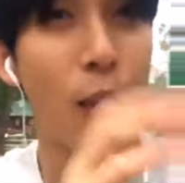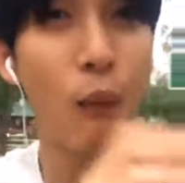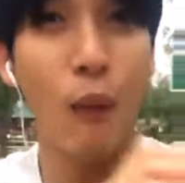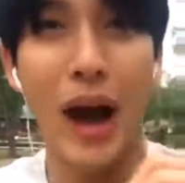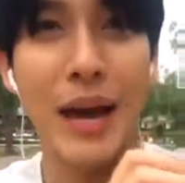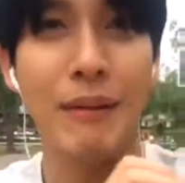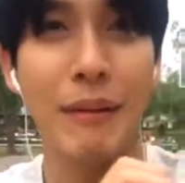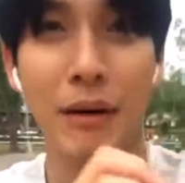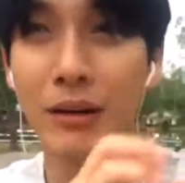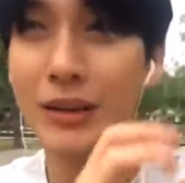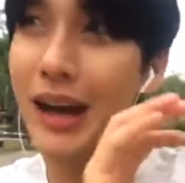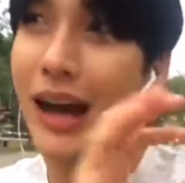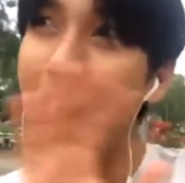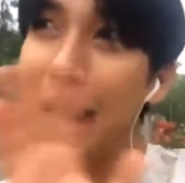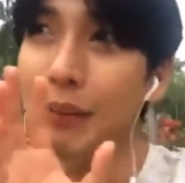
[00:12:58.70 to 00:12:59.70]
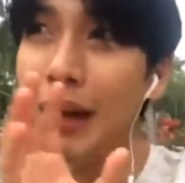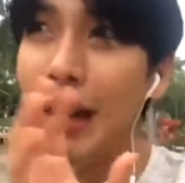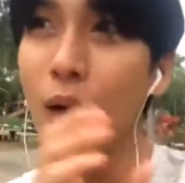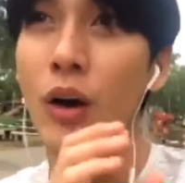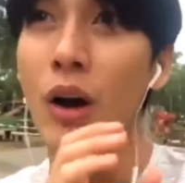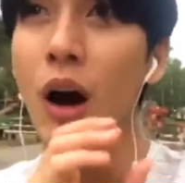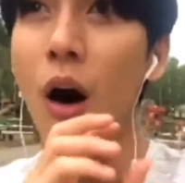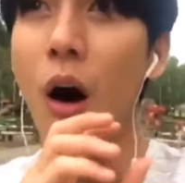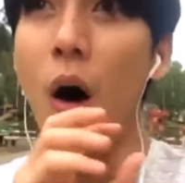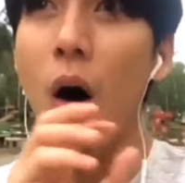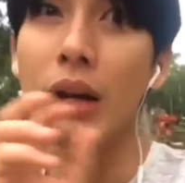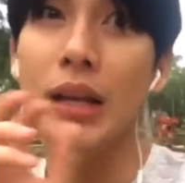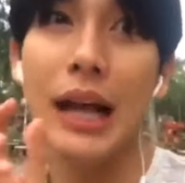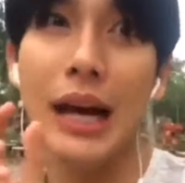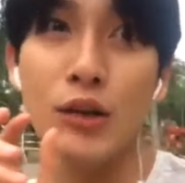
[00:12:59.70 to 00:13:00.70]
ยตาไวปั๊บมันก็จะอ่านไปแล้วอ๋
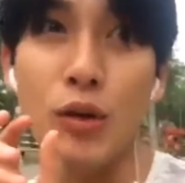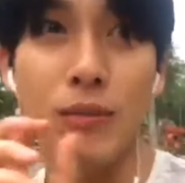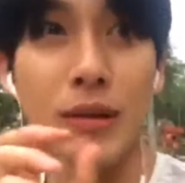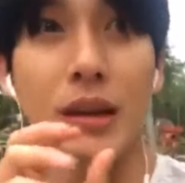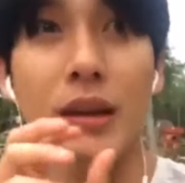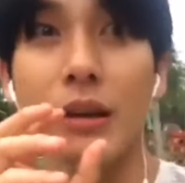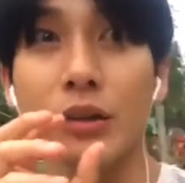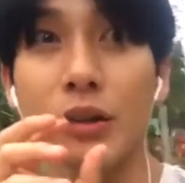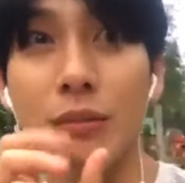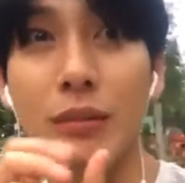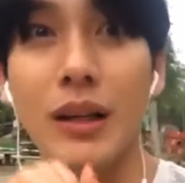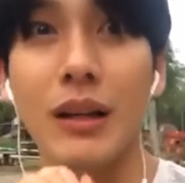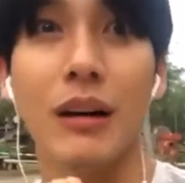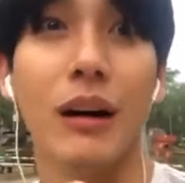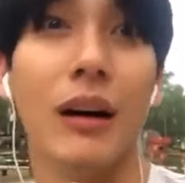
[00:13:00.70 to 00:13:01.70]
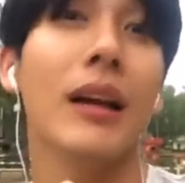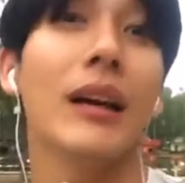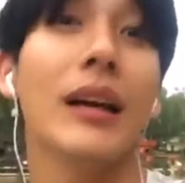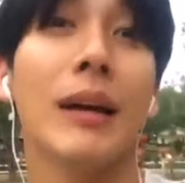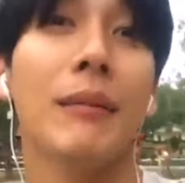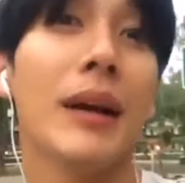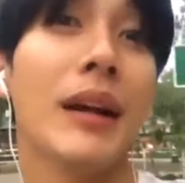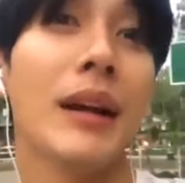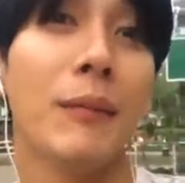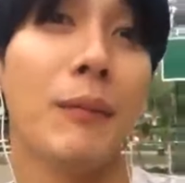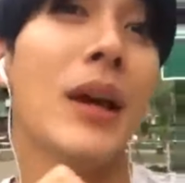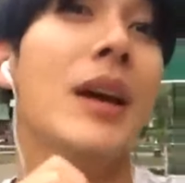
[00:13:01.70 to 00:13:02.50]
อนี่ลาจบงี้เหรอจบงี้เหรออะไรอย่างเงี้ยมัน